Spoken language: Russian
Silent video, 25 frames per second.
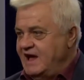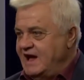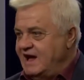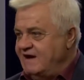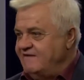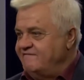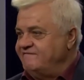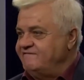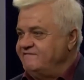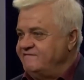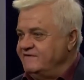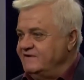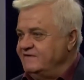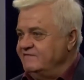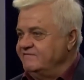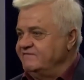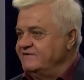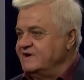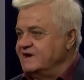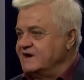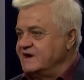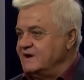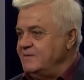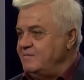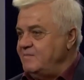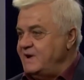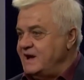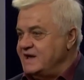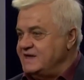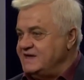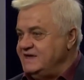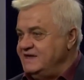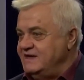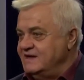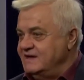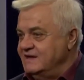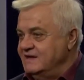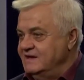а в, в
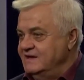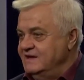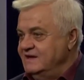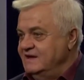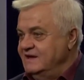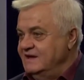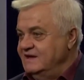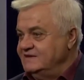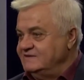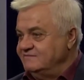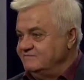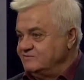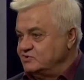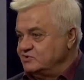Карабахе эти